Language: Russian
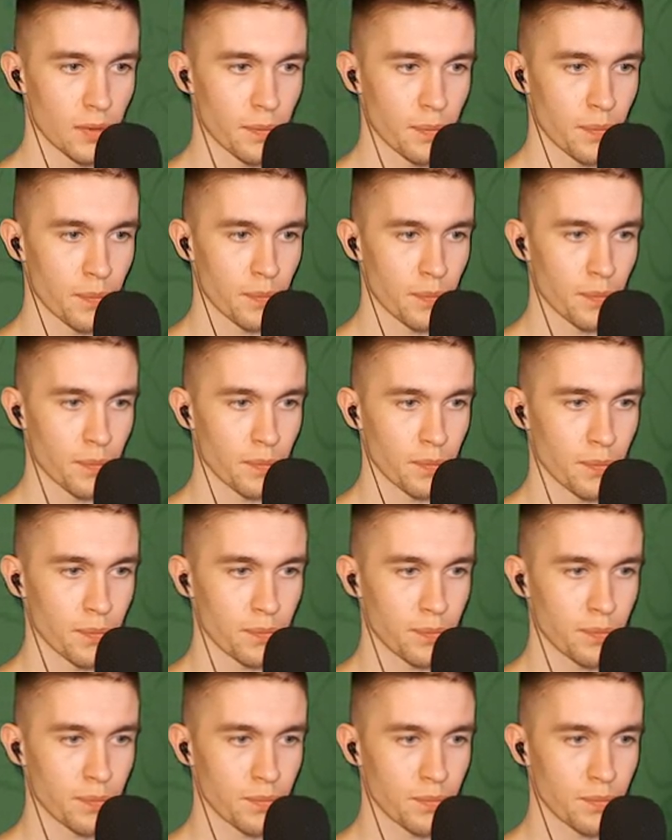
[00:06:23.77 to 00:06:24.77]

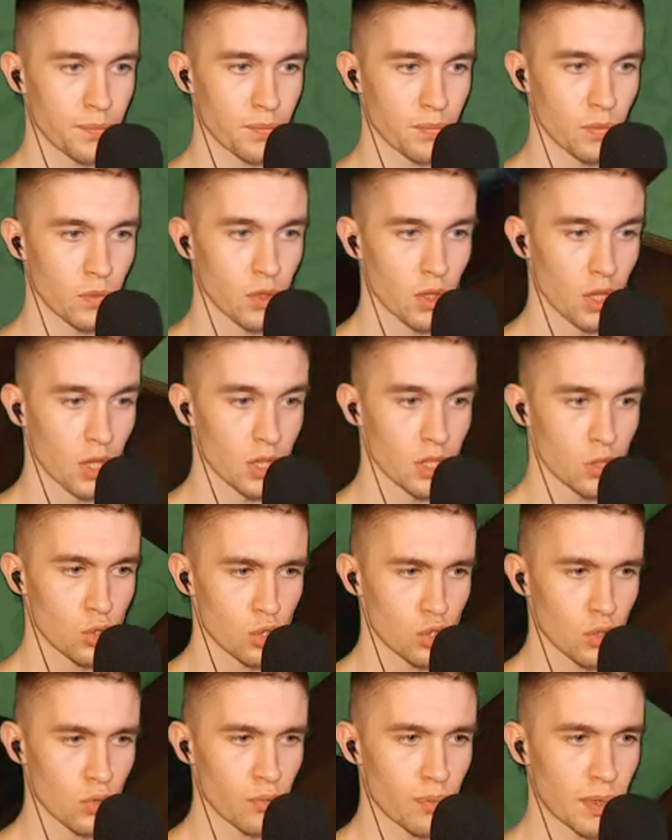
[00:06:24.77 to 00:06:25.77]
Угу.
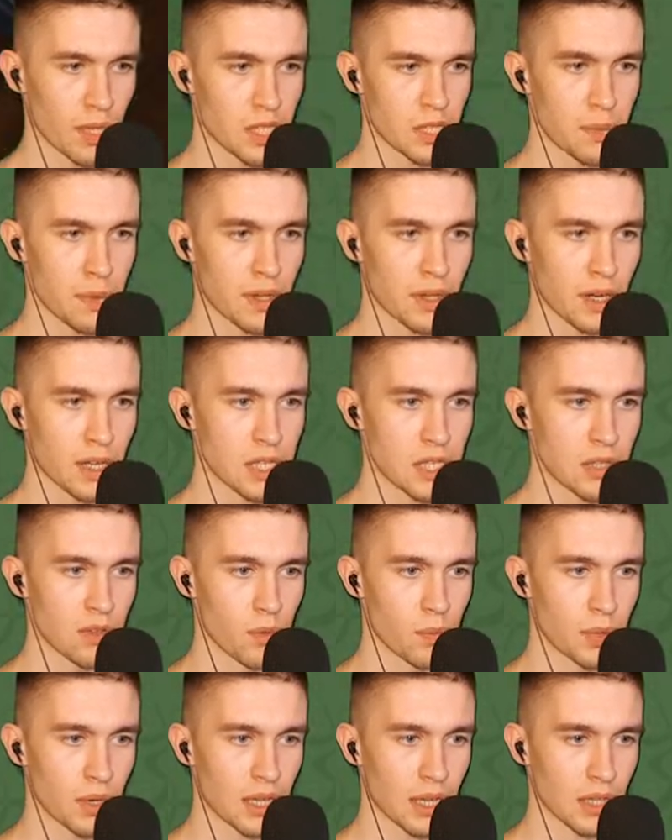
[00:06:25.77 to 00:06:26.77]
Слушай, ну, в принципе, красивый,
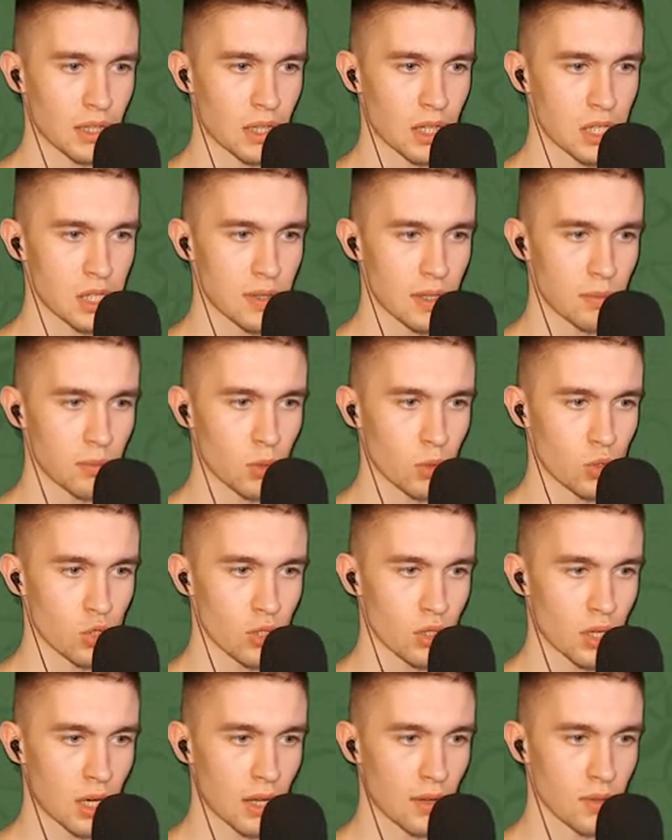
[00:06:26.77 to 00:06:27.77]
приятный цвет, мне очень
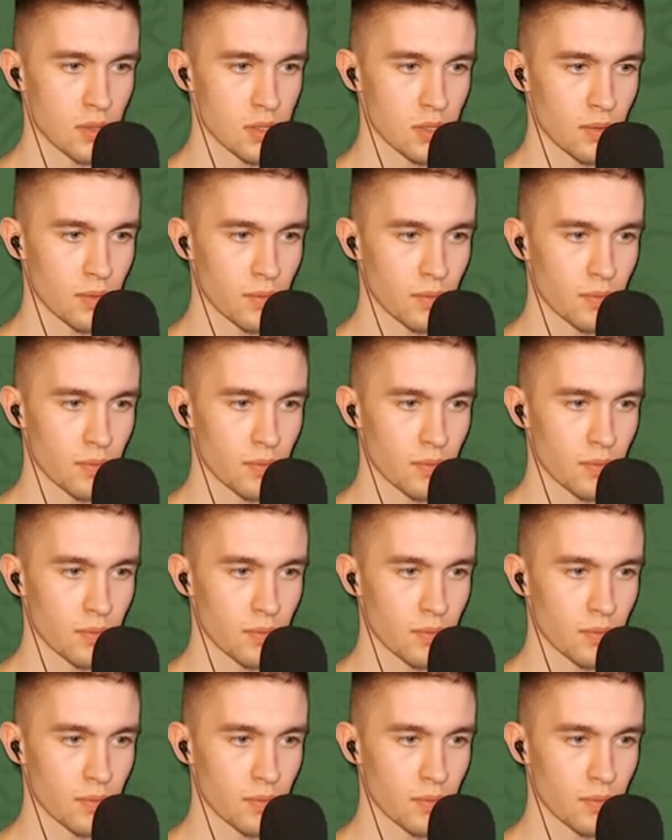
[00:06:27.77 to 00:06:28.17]
нравится.